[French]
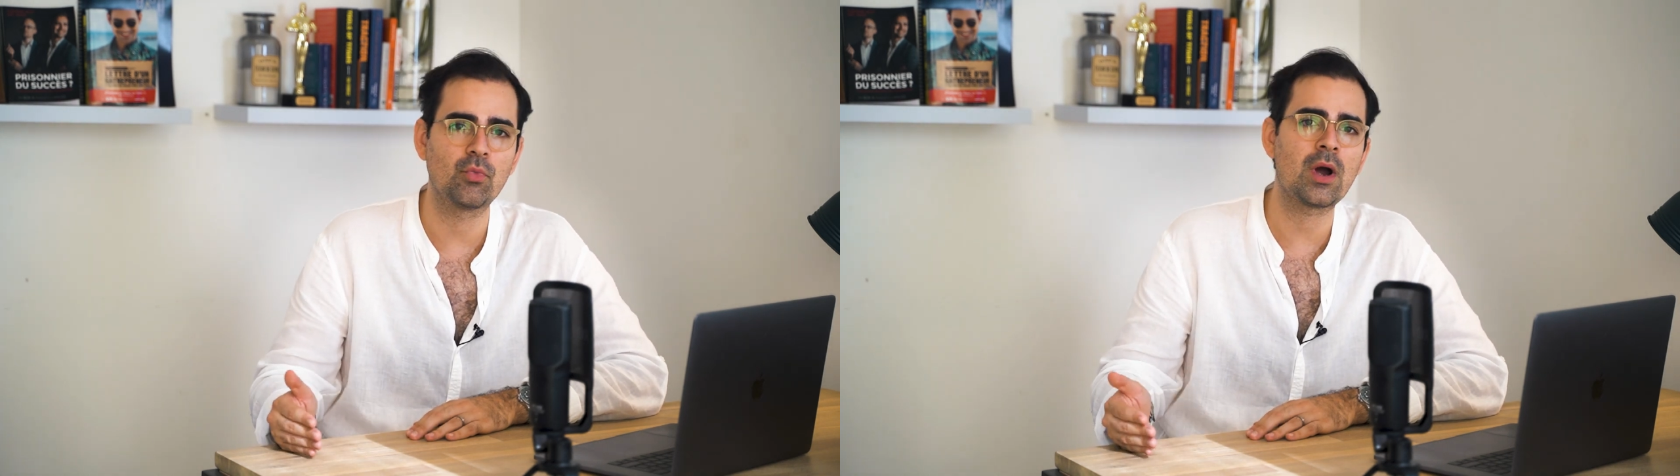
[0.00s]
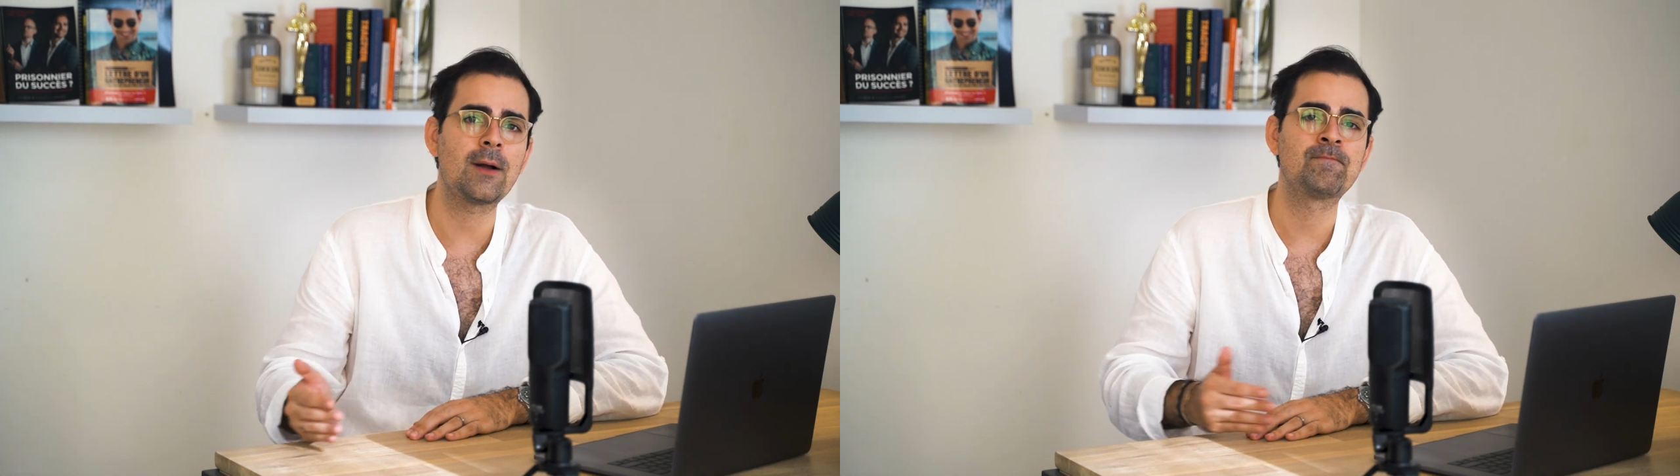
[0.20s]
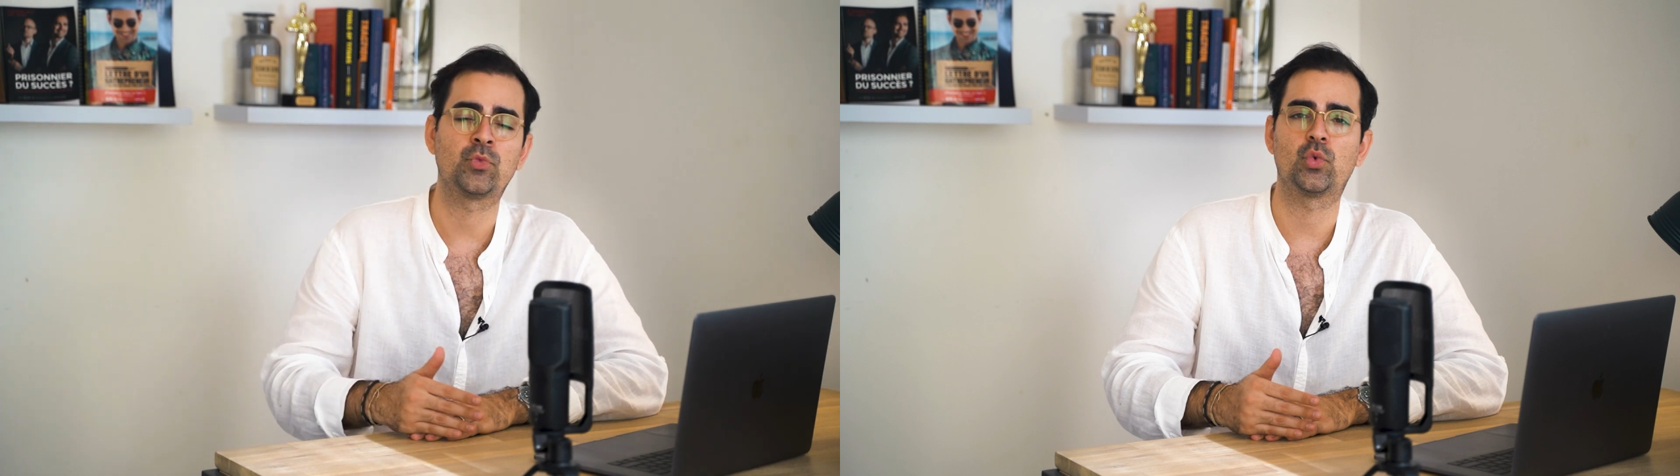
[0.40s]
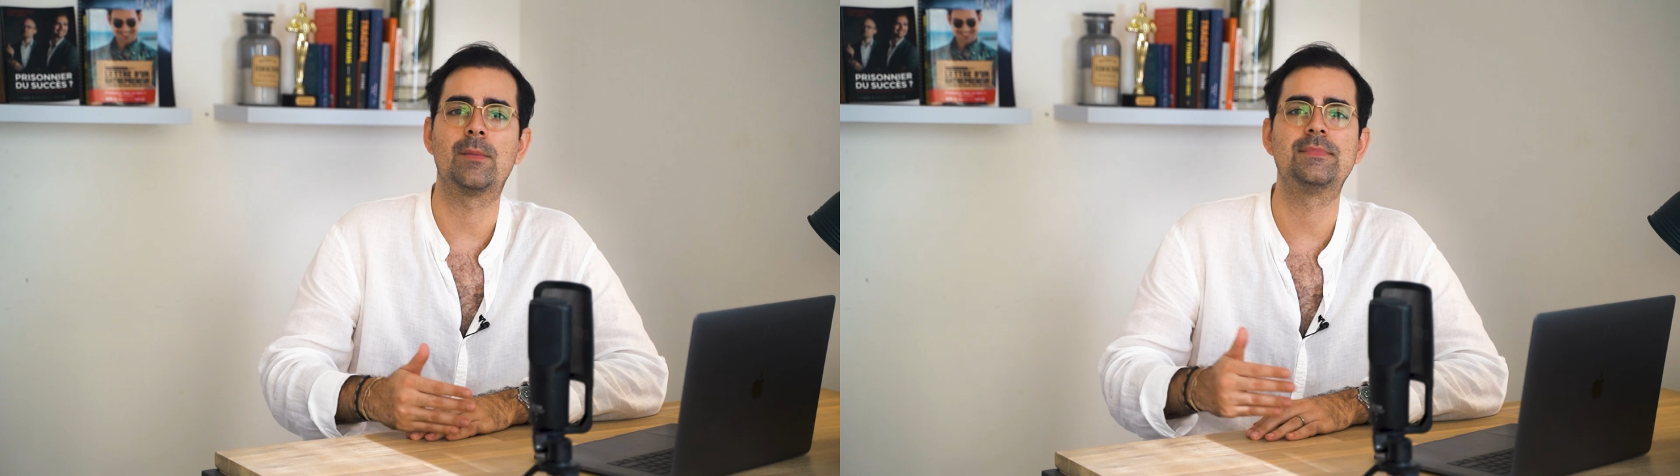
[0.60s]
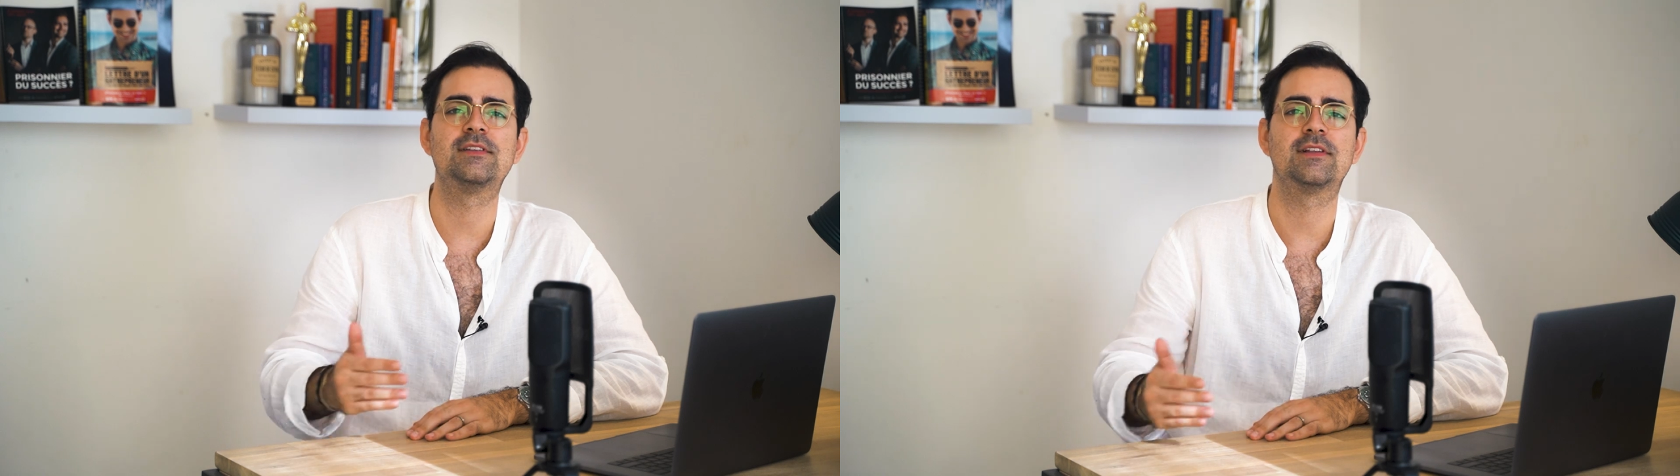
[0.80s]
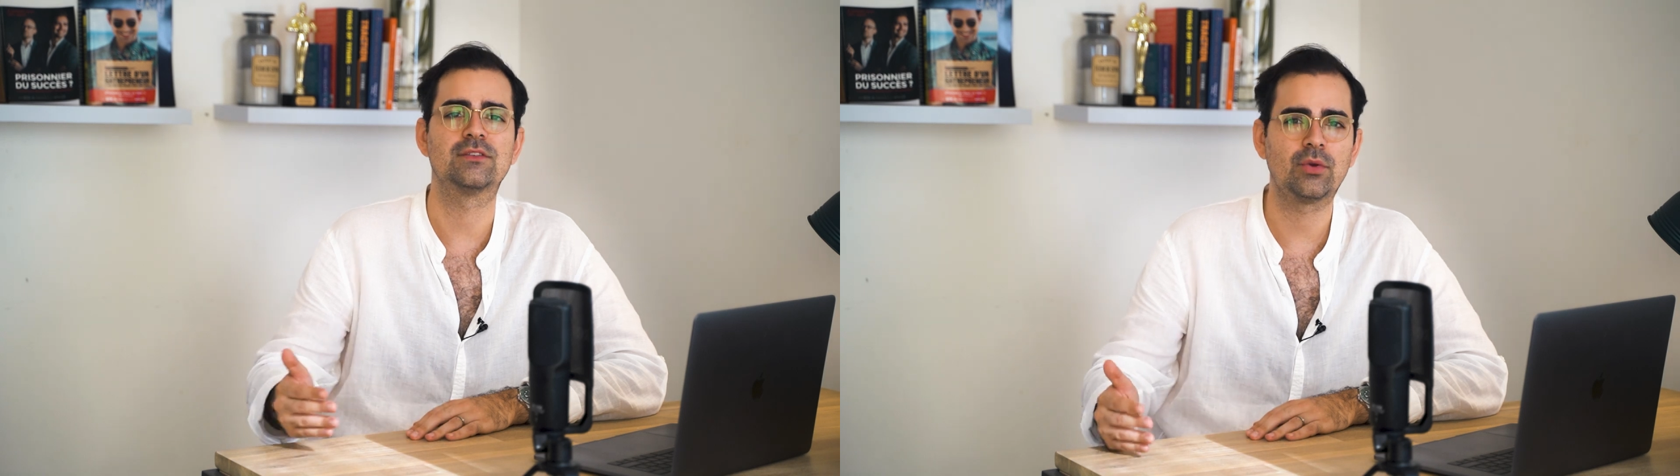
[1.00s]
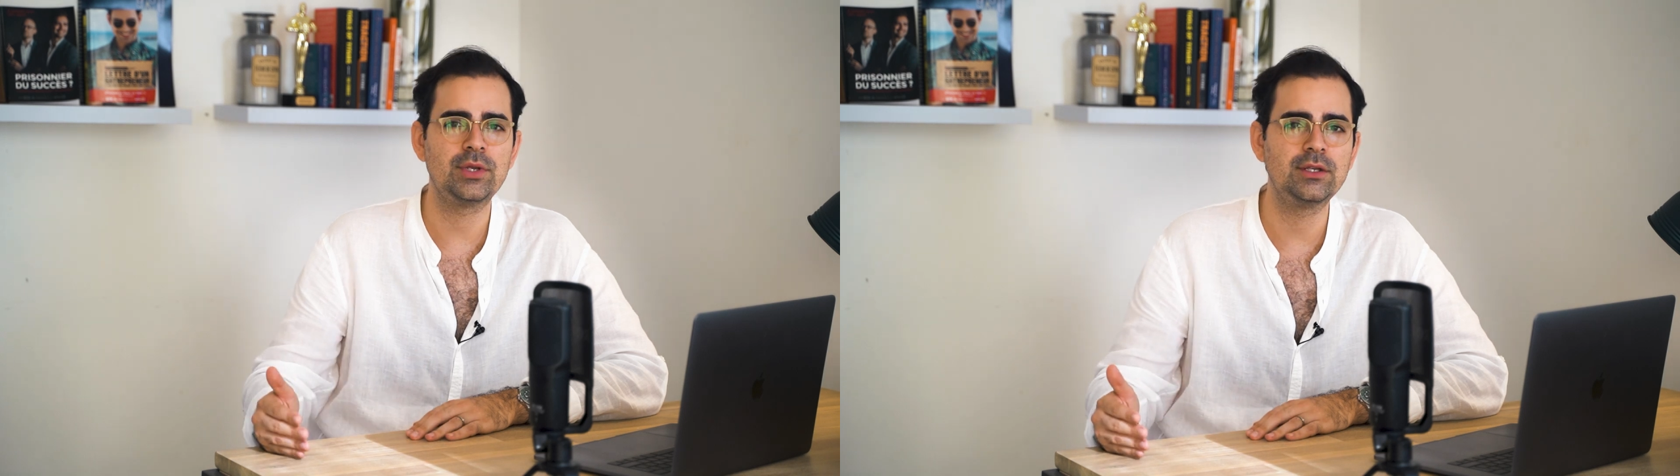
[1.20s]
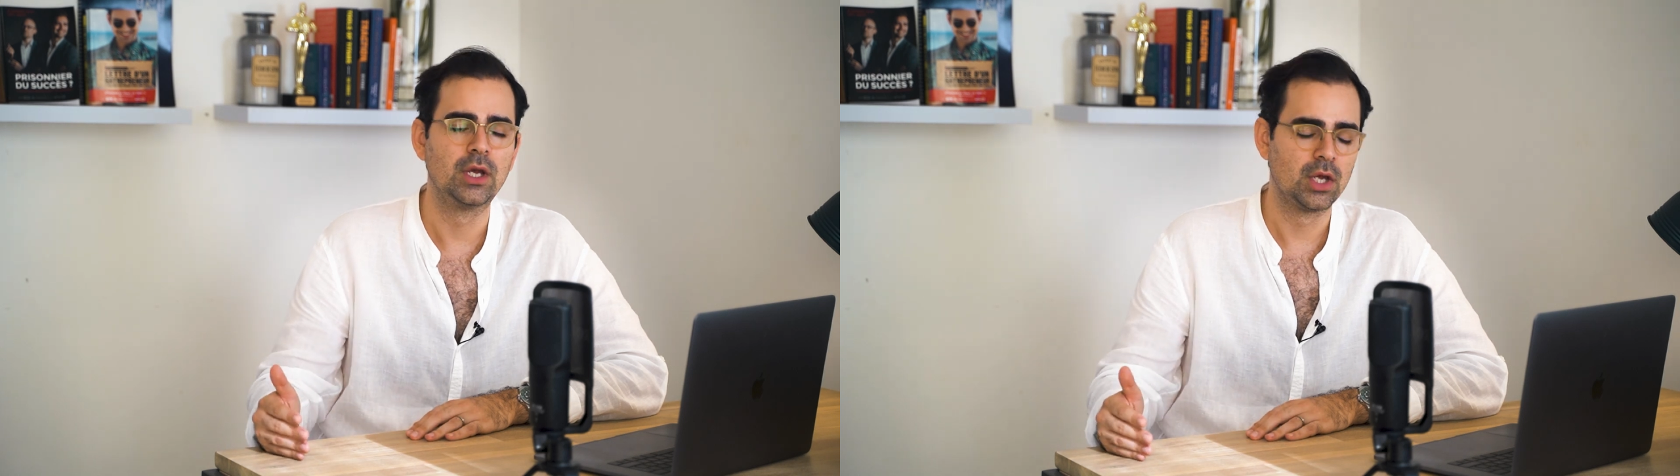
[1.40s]
moi, ou un business en
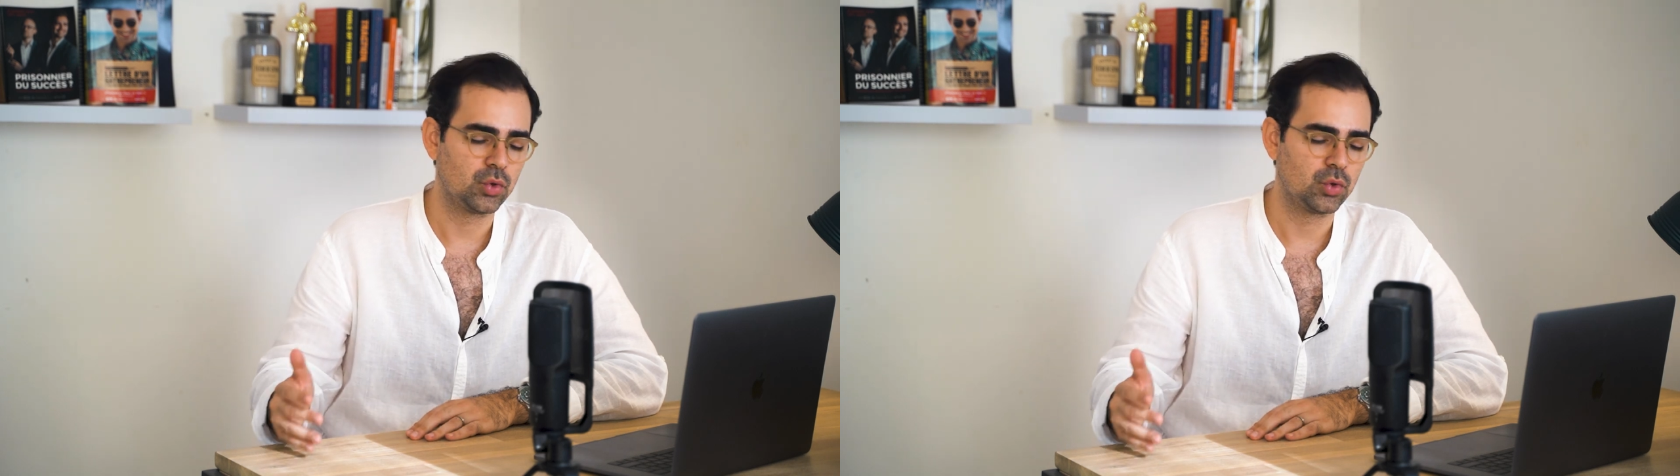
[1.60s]
ligne,